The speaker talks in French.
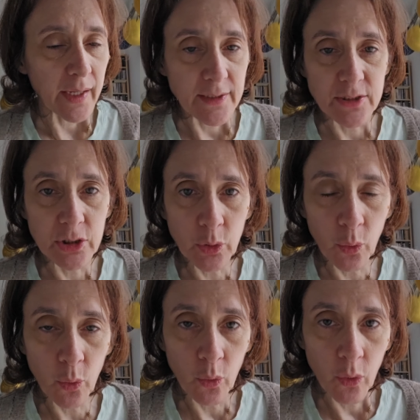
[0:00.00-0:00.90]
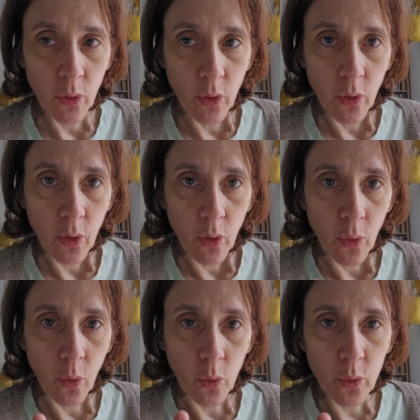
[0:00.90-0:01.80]
Et si on,
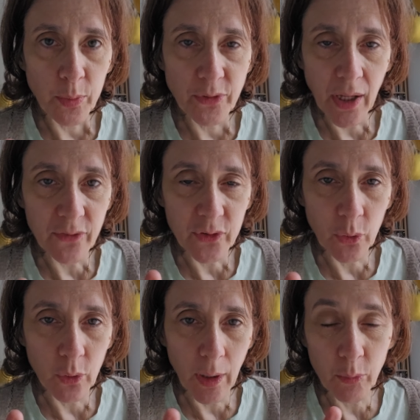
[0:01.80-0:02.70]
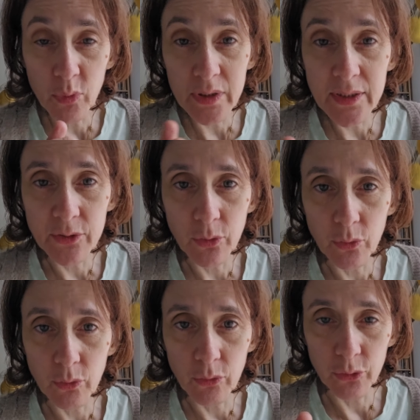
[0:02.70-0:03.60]
on, coupe ça, si on abolit
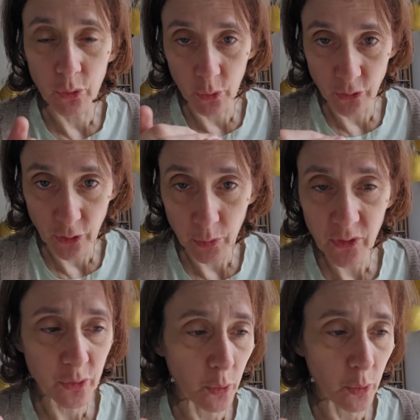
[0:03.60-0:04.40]
son, son, consentement,